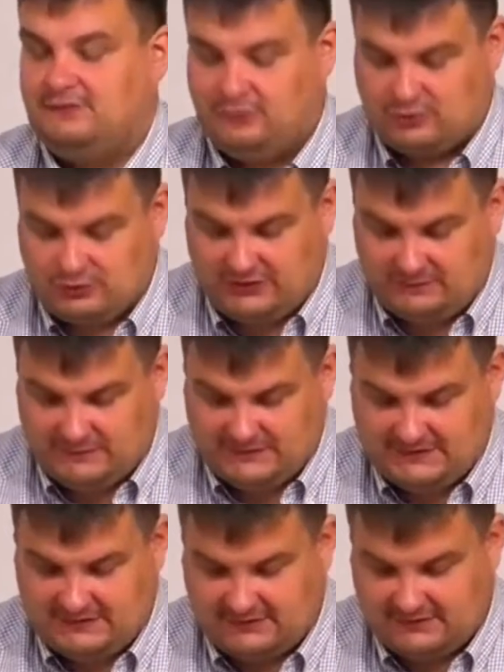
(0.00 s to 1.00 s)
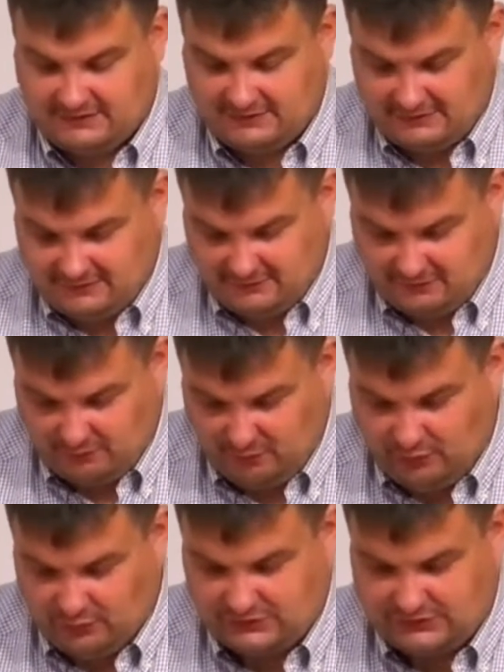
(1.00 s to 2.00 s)
то что написано?
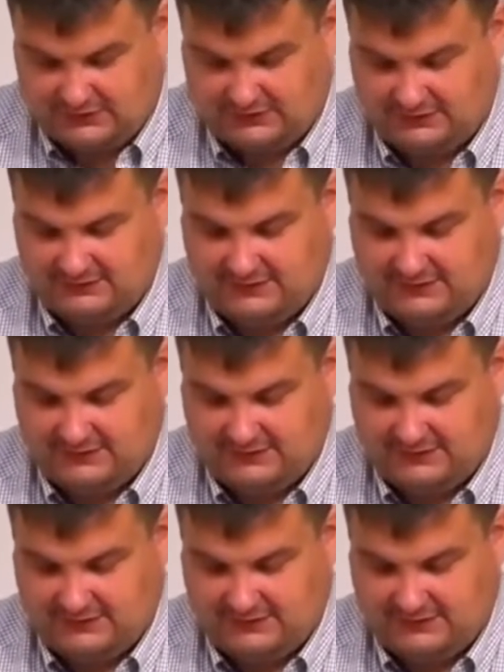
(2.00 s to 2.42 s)
Можно –